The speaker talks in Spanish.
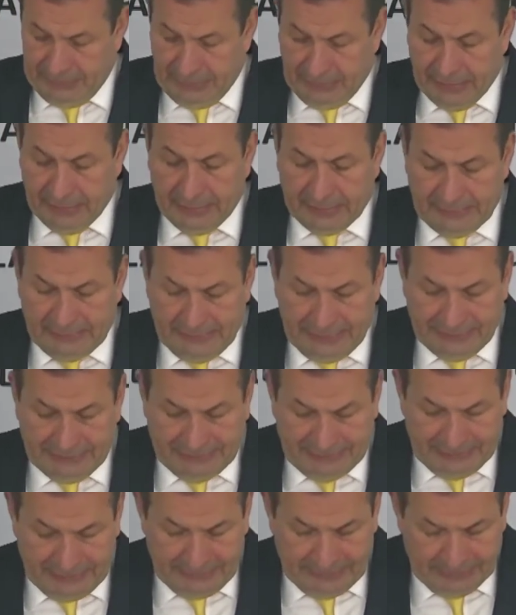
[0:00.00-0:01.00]
de ese
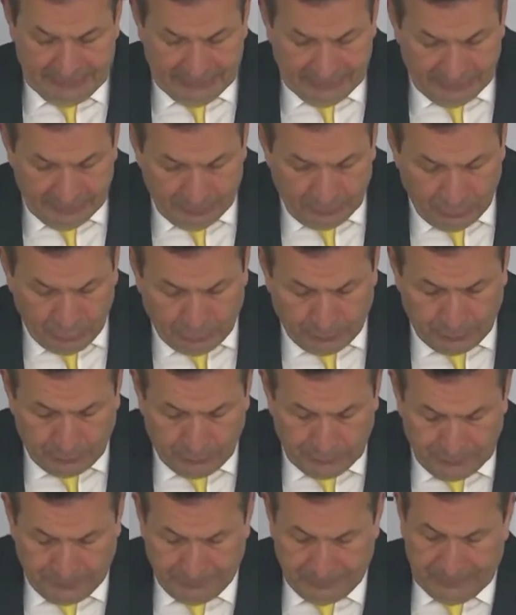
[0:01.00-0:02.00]
grupo
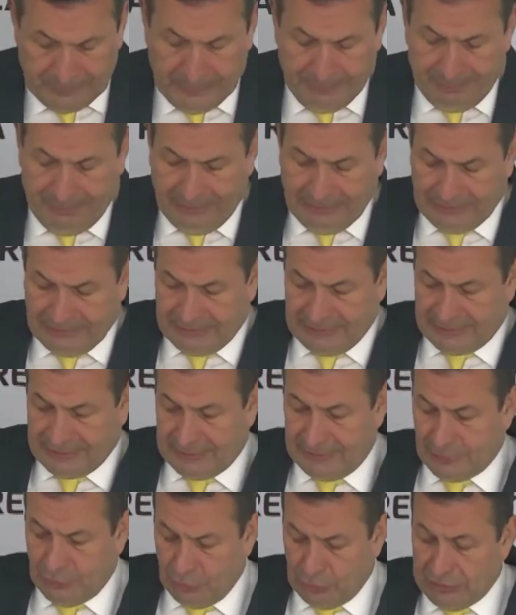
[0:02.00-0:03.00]
de países
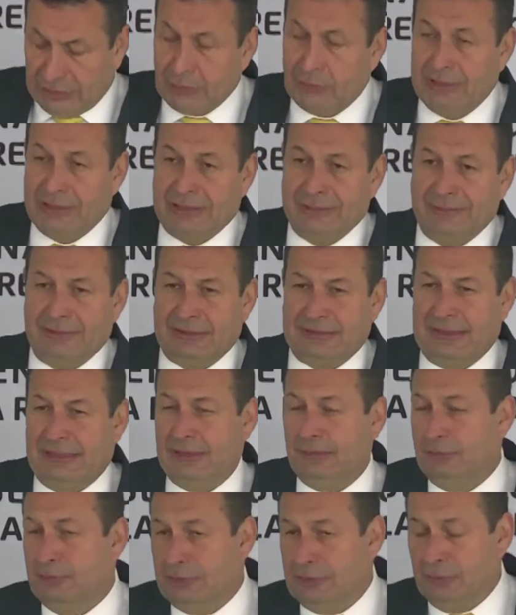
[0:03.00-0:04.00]
donde no hay libertad,
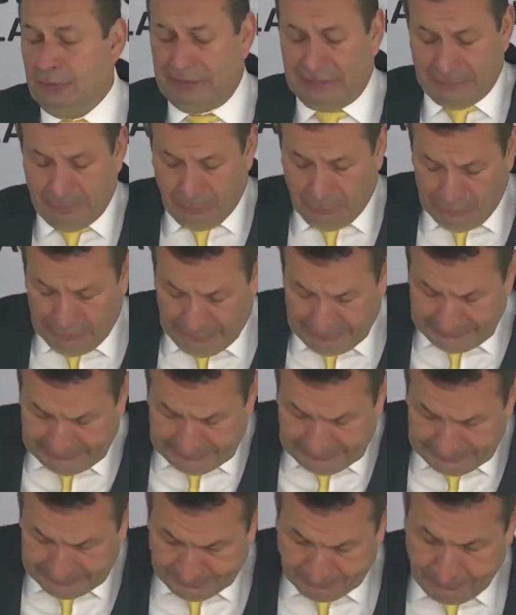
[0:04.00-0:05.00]
donde no hay democracia,
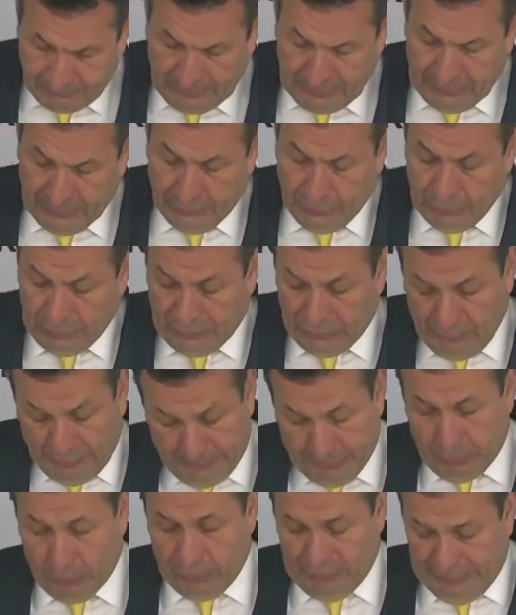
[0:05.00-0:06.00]
donde no hay
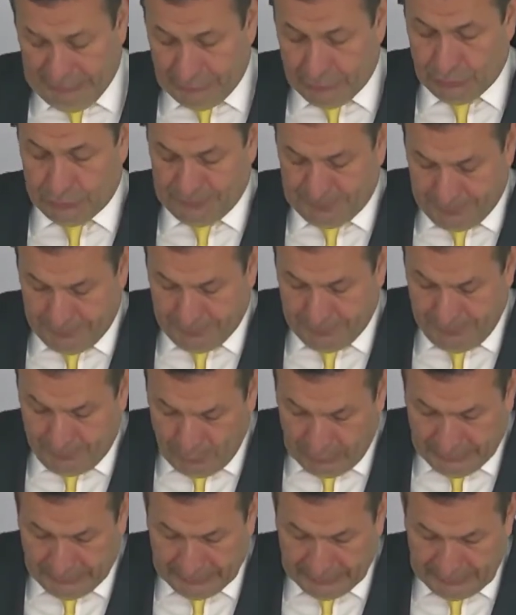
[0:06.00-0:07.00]
progreso, por
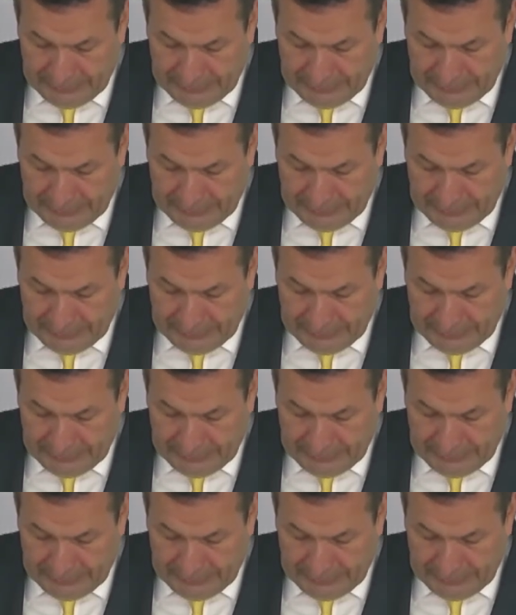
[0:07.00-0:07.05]
ende.